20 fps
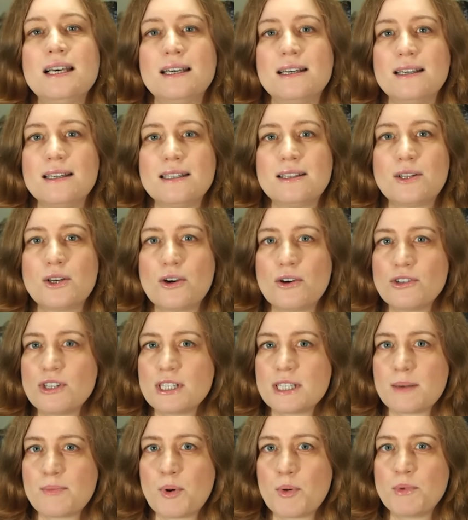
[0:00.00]
e, to
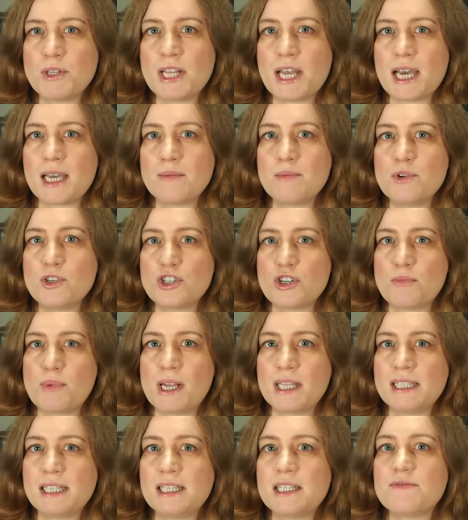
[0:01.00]
nie zapominajmy, że
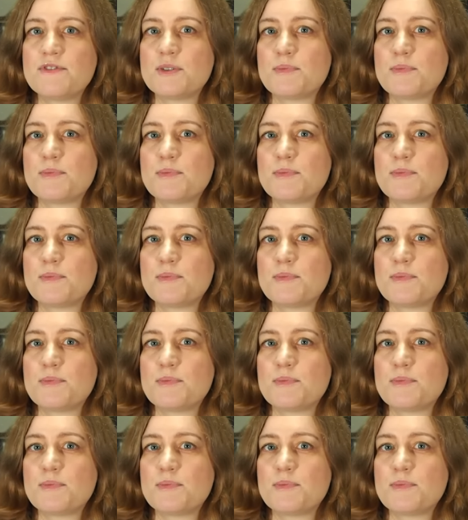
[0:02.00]
planety